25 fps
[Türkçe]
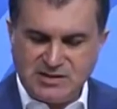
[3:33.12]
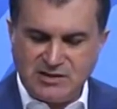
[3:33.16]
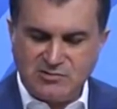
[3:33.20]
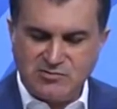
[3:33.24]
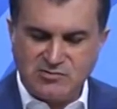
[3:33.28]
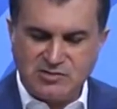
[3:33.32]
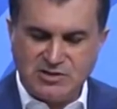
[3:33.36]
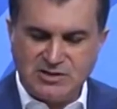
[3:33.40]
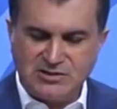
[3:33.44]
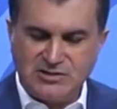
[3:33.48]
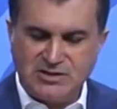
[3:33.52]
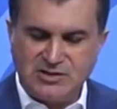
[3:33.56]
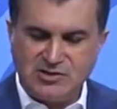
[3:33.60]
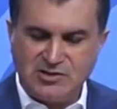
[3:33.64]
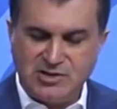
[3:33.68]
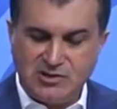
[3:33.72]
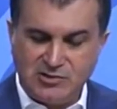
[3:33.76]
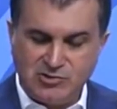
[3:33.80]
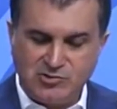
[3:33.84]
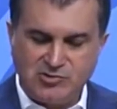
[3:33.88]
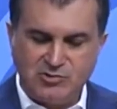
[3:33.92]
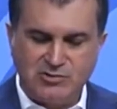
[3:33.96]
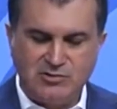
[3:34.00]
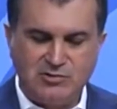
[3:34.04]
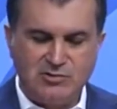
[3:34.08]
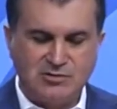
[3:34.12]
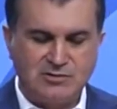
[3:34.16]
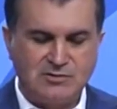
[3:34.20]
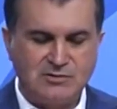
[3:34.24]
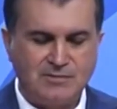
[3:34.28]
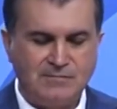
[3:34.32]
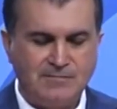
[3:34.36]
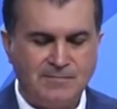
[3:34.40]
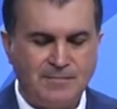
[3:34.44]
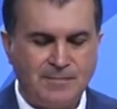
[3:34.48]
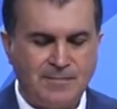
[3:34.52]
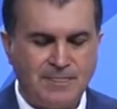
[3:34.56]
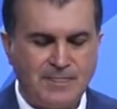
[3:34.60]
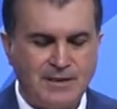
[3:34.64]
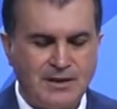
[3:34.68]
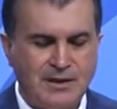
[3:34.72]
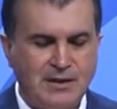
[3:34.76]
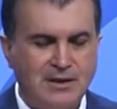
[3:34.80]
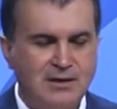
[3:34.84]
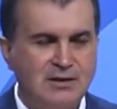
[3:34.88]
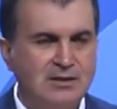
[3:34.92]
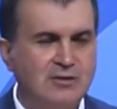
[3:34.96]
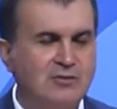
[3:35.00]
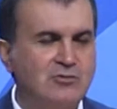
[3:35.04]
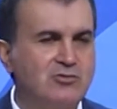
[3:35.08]
AK Parti hükümet sözcüsü Ömer
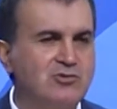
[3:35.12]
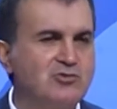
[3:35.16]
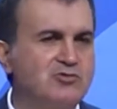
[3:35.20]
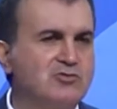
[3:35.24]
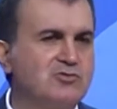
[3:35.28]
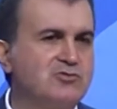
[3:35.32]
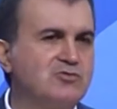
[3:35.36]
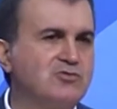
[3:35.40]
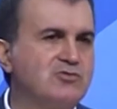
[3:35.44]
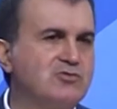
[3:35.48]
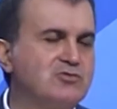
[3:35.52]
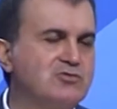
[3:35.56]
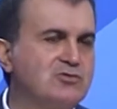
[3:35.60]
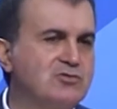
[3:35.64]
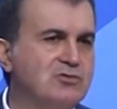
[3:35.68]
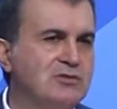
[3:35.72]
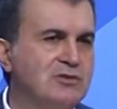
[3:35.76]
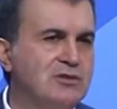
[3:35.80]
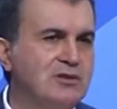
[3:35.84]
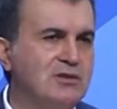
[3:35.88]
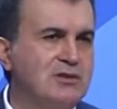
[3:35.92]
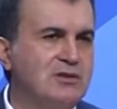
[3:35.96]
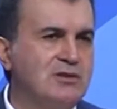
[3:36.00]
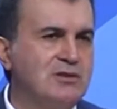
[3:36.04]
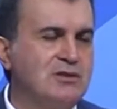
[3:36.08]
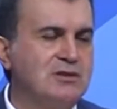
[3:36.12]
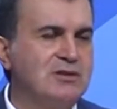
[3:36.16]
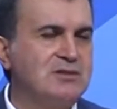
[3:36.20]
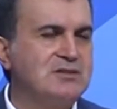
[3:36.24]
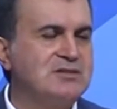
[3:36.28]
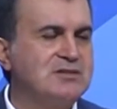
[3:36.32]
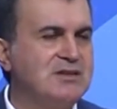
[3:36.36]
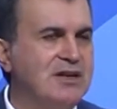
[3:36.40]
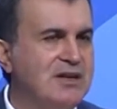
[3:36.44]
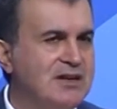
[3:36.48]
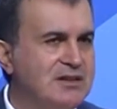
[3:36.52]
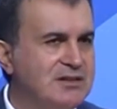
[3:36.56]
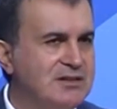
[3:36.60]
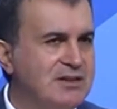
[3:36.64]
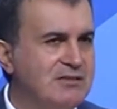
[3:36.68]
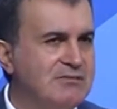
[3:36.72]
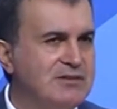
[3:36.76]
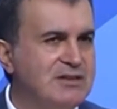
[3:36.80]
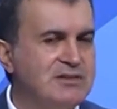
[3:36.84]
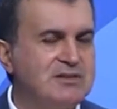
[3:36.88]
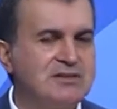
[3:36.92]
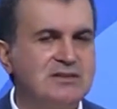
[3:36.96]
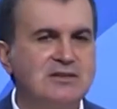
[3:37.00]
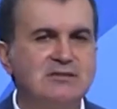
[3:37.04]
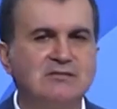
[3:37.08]
Çelik'in geçtiğimiz günlerde İsrail
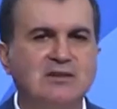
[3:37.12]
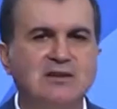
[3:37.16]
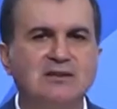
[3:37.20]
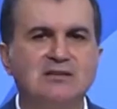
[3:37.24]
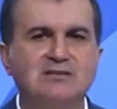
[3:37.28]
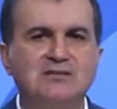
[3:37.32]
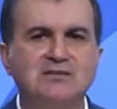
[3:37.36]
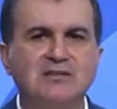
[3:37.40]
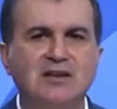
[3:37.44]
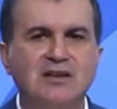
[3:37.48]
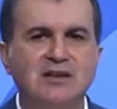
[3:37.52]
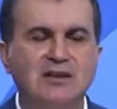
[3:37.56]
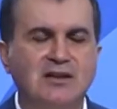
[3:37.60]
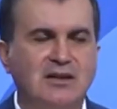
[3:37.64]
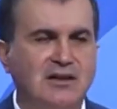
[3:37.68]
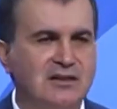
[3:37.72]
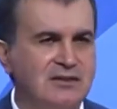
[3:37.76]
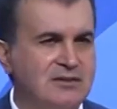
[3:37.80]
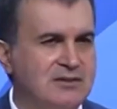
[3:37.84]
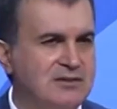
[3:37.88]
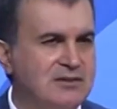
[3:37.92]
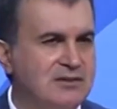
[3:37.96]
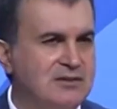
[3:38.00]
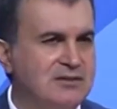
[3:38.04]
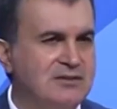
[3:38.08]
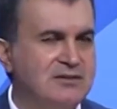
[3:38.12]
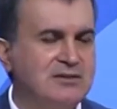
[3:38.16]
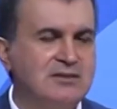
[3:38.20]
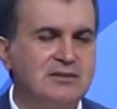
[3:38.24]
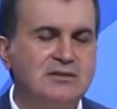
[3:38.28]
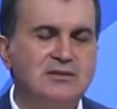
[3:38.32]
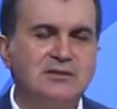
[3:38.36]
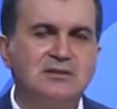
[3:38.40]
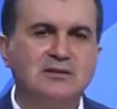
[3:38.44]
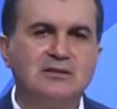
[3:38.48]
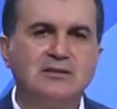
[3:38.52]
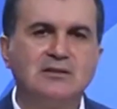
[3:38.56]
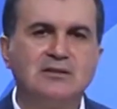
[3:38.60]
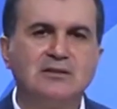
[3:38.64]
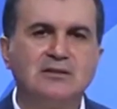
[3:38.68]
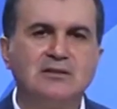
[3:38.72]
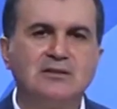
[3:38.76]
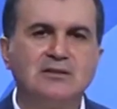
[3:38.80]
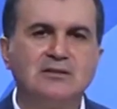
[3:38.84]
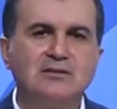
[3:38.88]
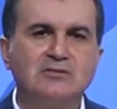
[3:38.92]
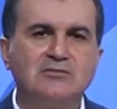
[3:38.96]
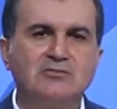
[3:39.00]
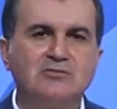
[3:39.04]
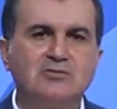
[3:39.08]
dostumuzdur ifadesine tepki gösteren
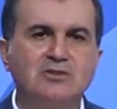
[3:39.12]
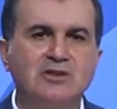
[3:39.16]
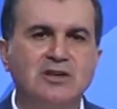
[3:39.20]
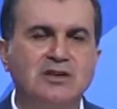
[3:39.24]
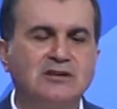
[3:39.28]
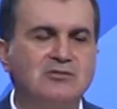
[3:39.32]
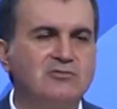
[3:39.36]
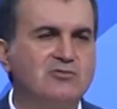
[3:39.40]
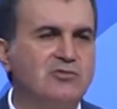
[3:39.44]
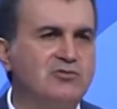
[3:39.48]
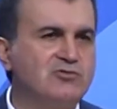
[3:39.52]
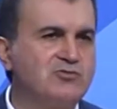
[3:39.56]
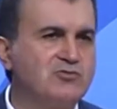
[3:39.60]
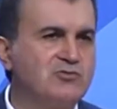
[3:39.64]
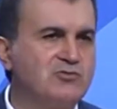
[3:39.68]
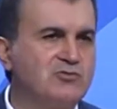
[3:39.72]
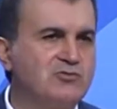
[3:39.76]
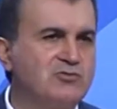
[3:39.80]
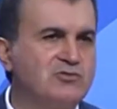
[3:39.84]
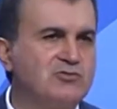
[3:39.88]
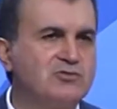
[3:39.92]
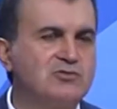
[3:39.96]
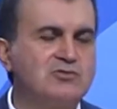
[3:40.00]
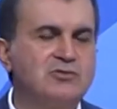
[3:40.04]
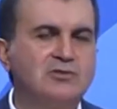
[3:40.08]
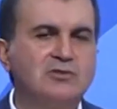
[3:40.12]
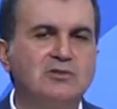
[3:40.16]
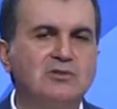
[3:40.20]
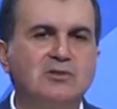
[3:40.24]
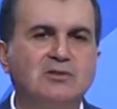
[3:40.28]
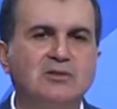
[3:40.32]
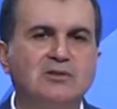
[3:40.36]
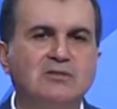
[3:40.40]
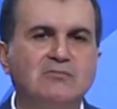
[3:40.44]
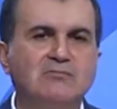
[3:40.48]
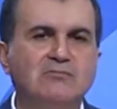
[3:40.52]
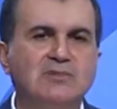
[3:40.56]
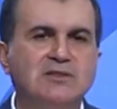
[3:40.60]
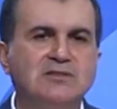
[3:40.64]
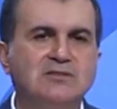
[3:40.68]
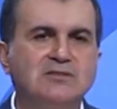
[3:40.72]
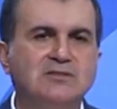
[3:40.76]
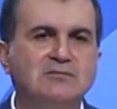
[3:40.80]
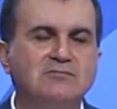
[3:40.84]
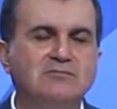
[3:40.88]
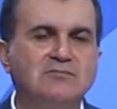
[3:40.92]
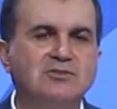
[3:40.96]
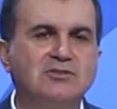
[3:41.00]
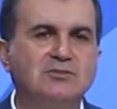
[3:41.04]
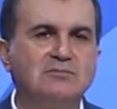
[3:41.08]
Saadet Partisi Genel Başkanı Mustafa Kamalak
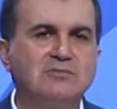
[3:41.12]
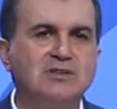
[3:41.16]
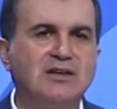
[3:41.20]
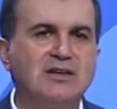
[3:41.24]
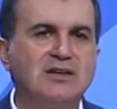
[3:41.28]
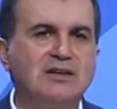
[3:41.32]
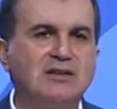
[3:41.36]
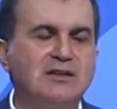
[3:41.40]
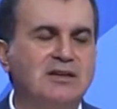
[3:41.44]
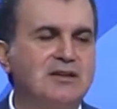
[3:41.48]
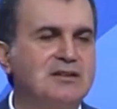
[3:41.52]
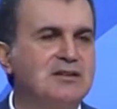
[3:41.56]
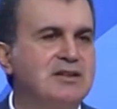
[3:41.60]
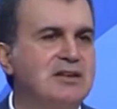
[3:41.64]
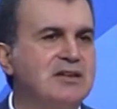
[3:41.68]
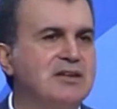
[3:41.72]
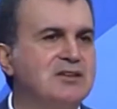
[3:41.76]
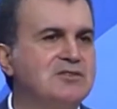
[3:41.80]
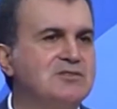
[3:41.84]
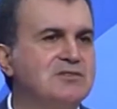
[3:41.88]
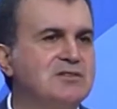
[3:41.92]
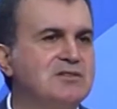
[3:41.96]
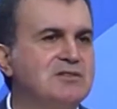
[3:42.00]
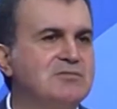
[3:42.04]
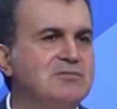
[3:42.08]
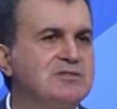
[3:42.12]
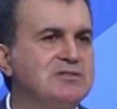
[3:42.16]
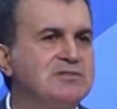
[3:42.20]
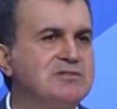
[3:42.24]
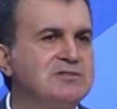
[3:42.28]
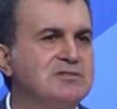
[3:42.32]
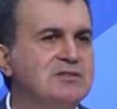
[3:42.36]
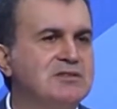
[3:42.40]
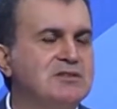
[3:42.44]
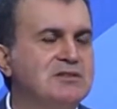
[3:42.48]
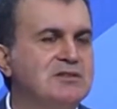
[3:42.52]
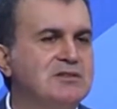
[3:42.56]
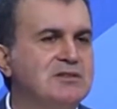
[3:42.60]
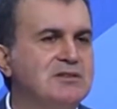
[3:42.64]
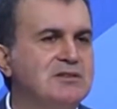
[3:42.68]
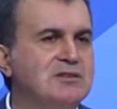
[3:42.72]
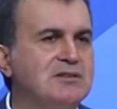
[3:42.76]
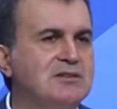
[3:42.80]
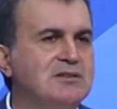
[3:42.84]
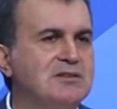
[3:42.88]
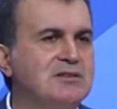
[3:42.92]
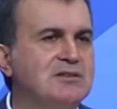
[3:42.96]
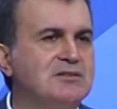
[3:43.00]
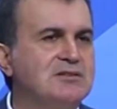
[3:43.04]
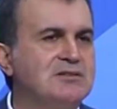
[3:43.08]
Türkiye'nin dış politikasını
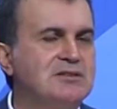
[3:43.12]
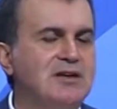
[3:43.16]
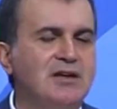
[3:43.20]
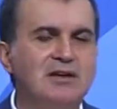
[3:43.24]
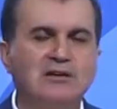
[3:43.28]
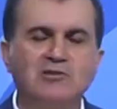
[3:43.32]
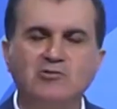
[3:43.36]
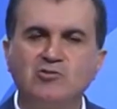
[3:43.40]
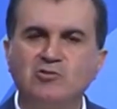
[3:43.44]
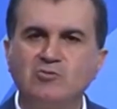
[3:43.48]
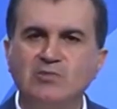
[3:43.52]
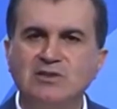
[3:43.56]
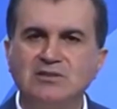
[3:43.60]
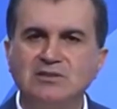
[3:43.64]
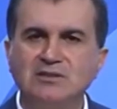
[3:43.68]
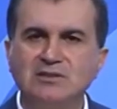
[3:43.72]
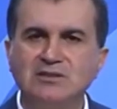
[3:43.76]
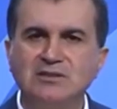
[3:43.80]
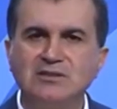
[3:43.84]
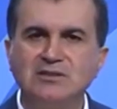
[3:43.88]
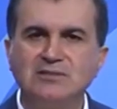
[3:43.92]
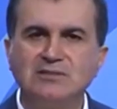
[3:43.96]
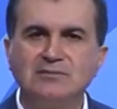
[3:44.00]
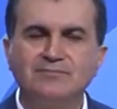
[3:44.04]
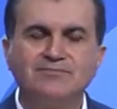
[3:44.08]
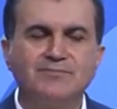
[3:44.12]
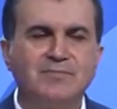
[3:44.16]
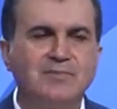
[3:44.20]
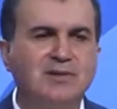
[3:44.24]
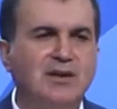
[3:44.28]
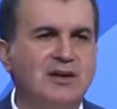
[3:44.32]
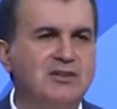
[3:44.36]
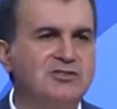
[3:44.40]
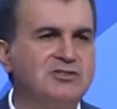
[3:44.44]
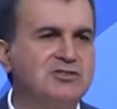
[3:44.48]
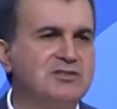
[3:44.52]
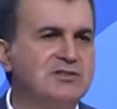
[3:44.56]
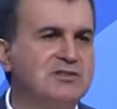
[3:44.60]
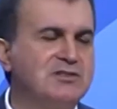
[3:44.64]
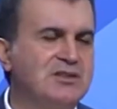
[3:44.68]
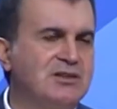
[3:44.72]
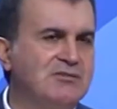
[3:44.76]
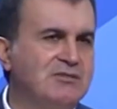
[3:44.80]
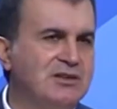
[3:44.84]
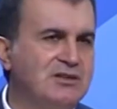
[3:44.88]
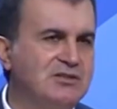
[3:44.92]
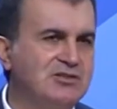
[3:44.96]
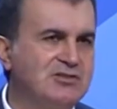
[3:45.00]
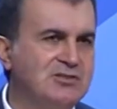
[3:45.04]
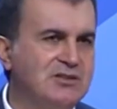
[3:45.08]
eleştirdi. Ben e, bir basın
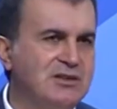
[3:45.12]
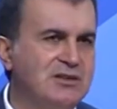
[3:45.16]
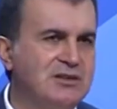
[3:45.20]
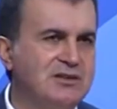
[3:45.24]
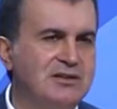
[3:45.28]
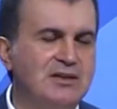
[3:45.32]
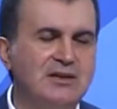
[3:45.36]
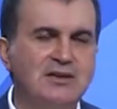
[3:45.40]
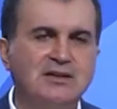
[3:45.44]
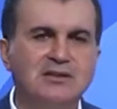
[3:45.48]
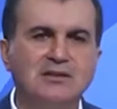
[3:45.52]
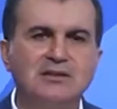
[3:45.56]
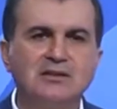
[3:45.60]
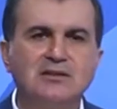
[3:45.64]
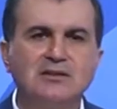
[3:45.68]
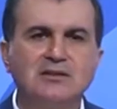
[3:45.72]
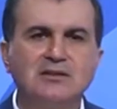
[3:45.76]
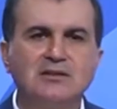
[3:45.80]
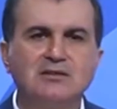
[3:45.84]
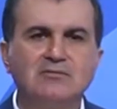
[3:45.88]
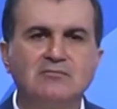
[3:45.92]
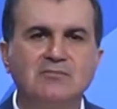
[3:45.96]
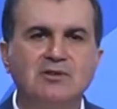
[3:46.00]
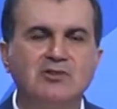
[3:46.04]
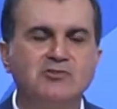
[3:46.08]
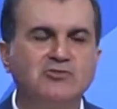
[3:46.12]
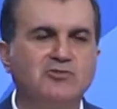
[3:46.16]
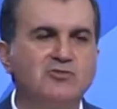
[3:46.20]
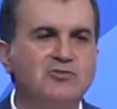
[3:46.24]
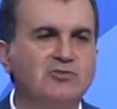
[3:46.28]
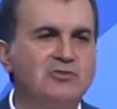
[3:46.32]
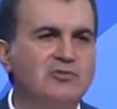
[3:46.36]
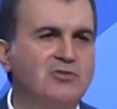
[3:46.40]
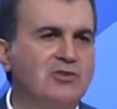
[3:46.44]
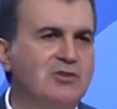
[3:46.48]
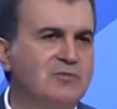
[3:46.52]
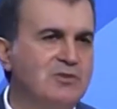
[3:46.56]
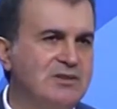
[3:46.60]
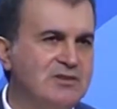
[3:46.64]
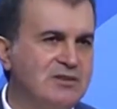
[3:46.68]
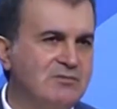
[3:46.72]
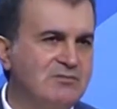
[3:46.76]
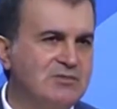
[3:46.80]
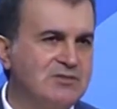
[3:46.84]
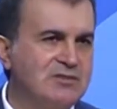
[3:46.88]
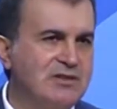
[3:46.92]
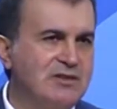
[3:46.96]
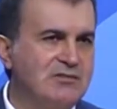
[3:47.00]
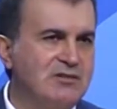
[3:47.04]
toplantısında hükümete hitaben e, benzer